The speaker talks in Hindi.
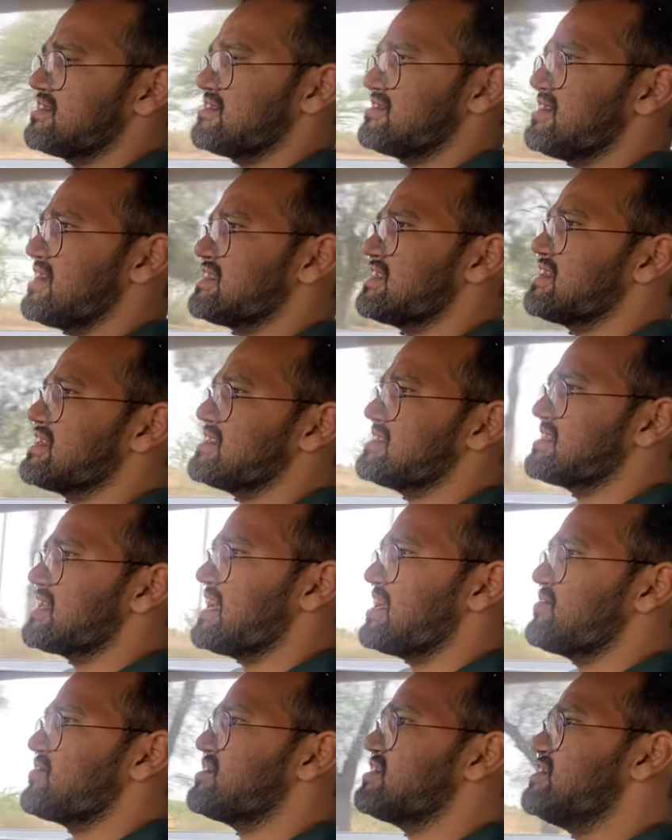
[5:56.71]
ज़्यादा नहीं
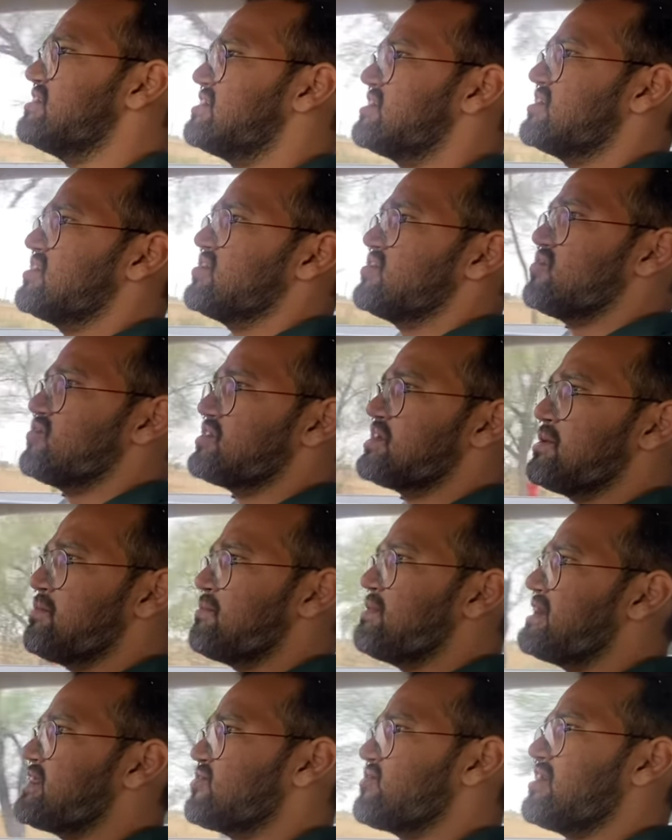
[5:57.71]
चलाई हुई और ये
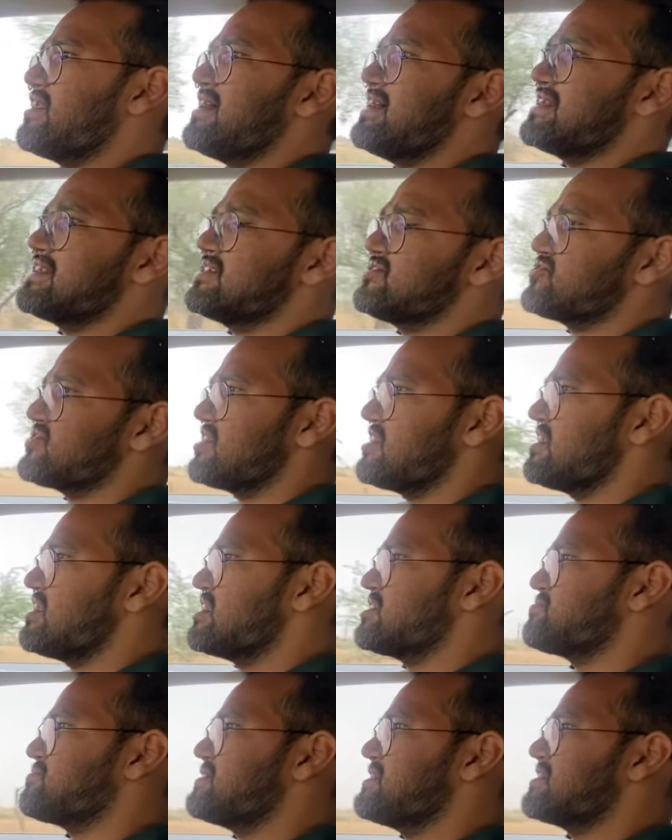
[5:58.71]
मैनुअल है नेचुरल
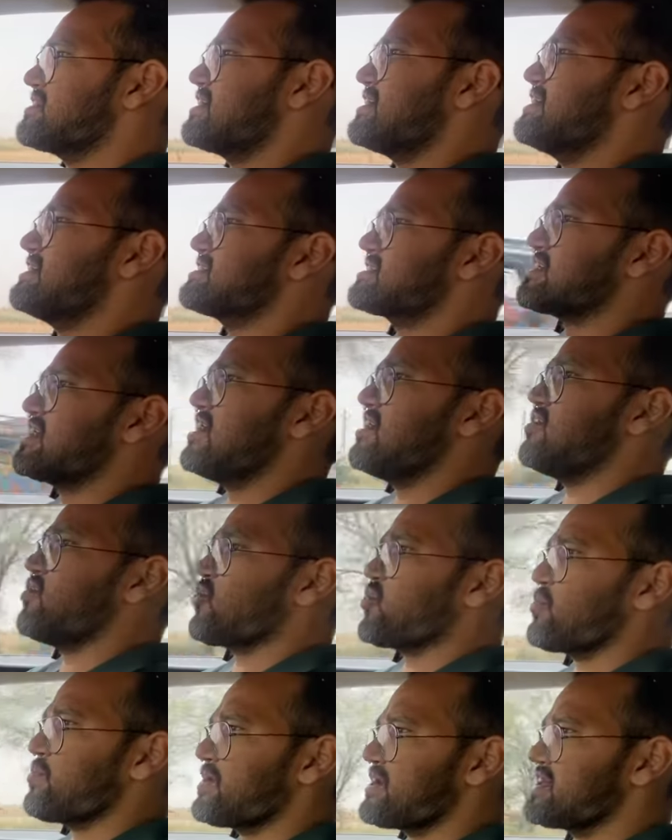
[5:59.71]
एस्पिरेटेड है इसका
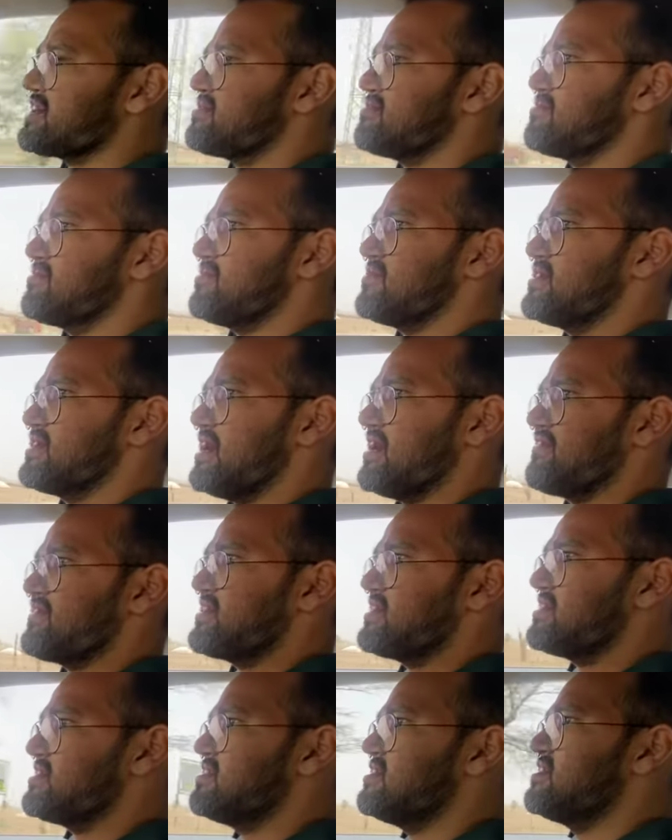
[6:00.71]
ऑटोमेटिक या
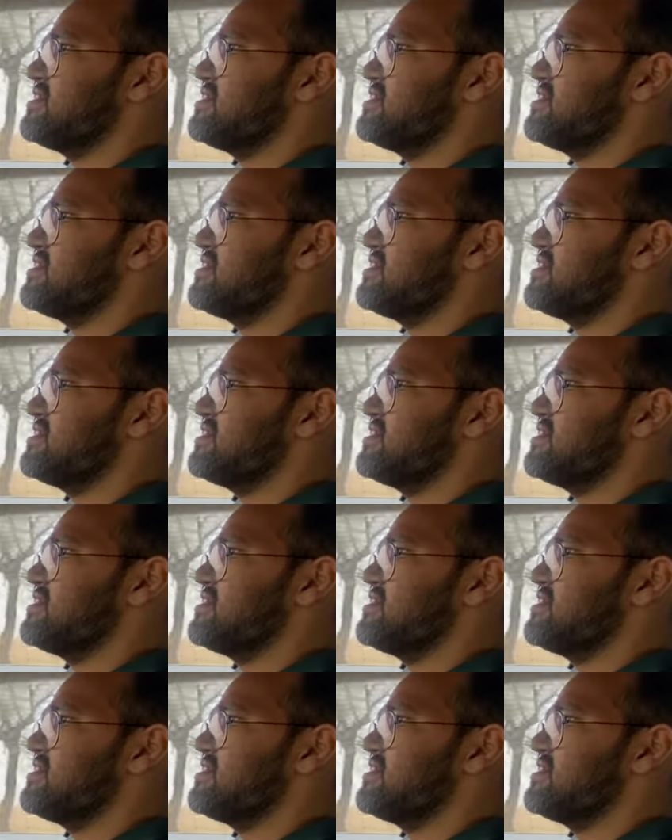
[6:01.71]
फिर